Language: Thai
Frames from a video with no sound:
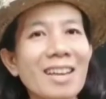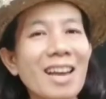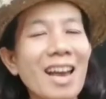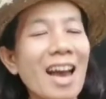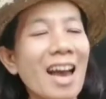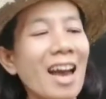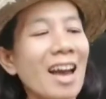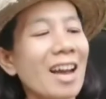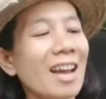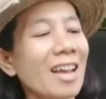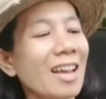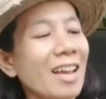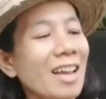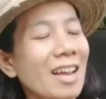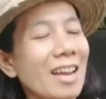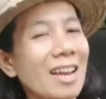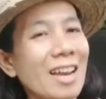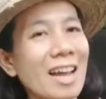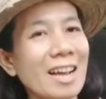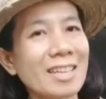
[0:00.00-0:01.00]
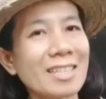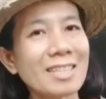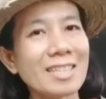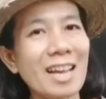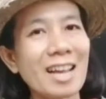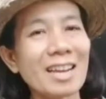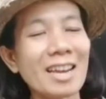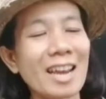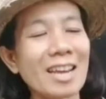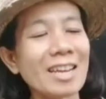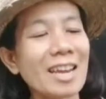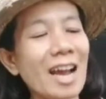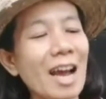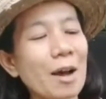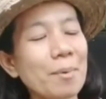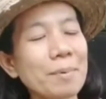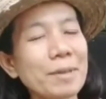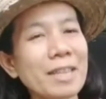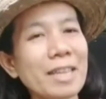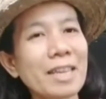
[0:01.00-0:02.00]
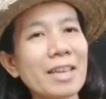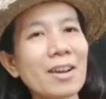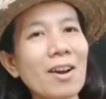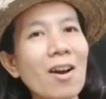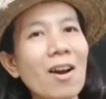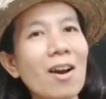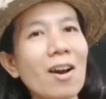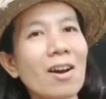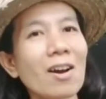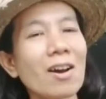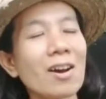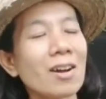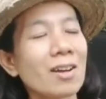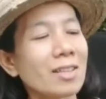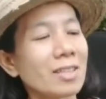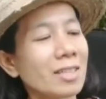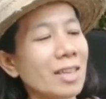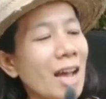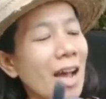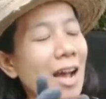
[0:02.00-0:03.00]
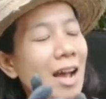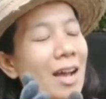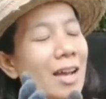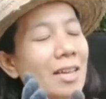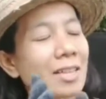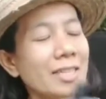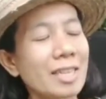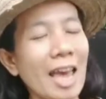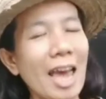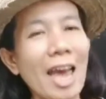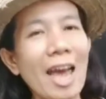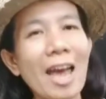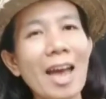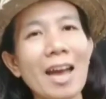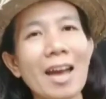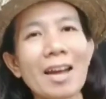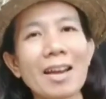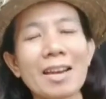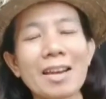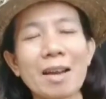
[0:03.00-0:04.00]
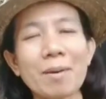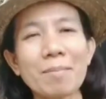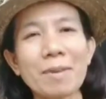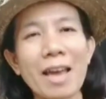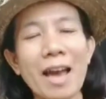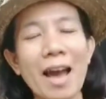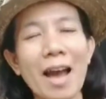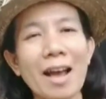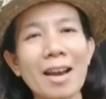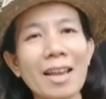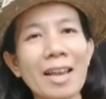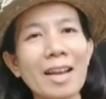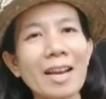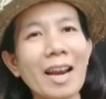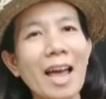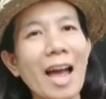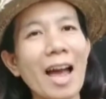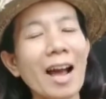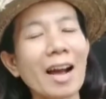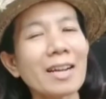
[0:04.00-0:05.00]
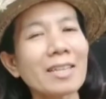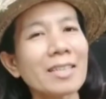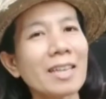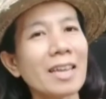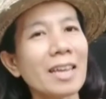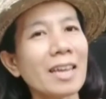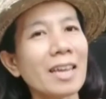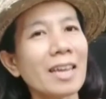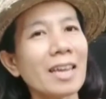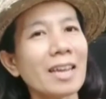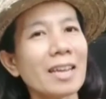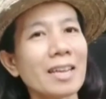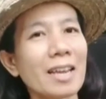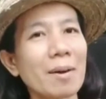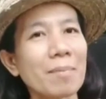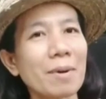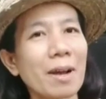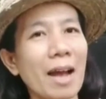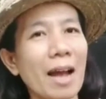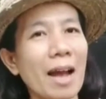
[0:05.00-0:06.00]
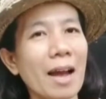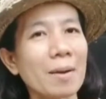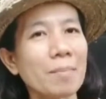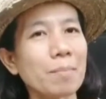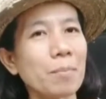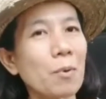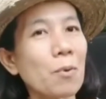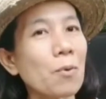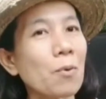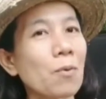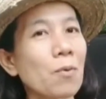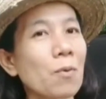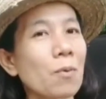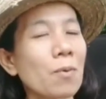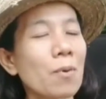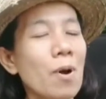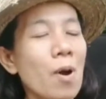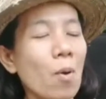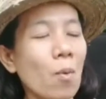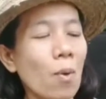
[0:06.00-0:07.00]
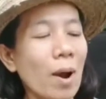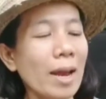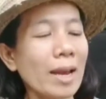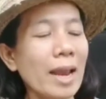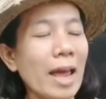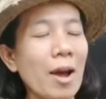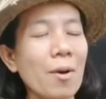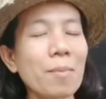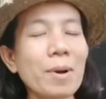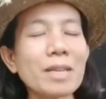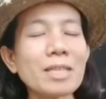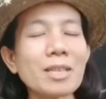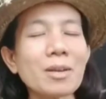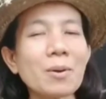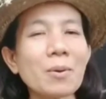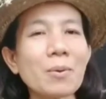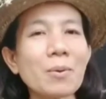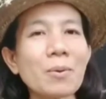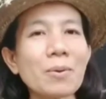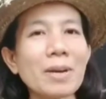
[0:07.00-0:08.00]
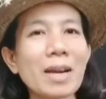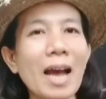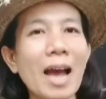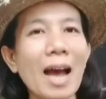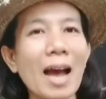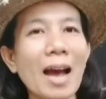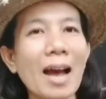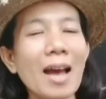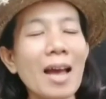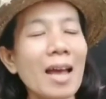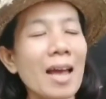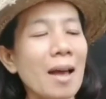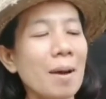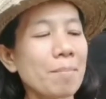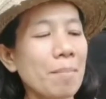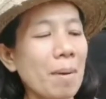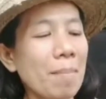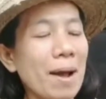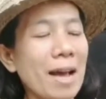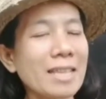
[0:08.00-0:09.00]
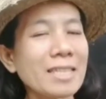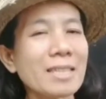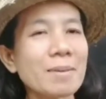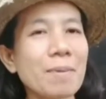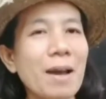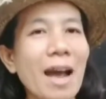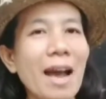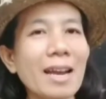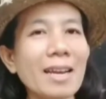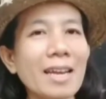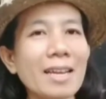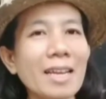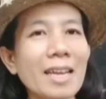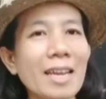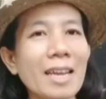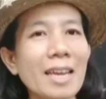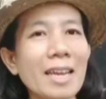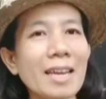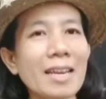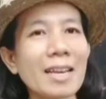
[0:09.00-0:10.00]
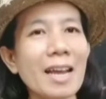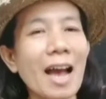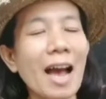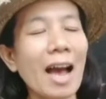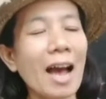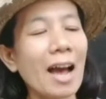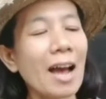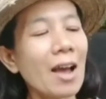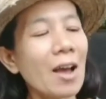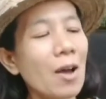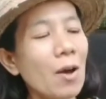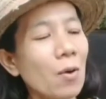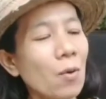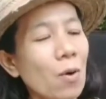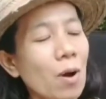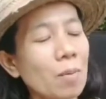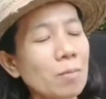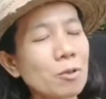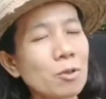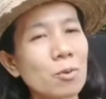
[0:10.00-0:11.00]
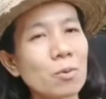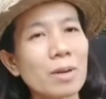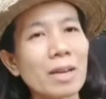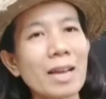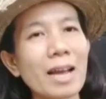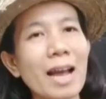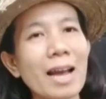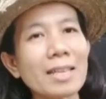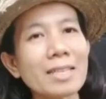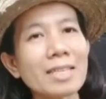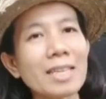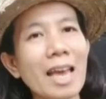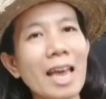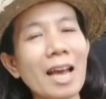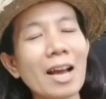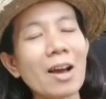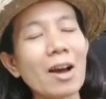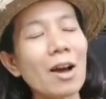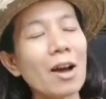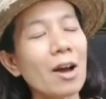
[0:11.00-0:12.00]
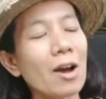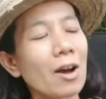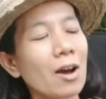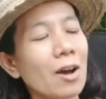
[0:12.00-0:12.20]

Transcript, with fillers: ค่ะ หลังจากนั้นนะคะพี่ตีก็จะแช่น้ำยา เร่งรากที่ทำการปรุงไว้แล้วเมื่อสักครู่นะคะ ประมาณ15นาทีนะคะ ความสูงในการแช่ก็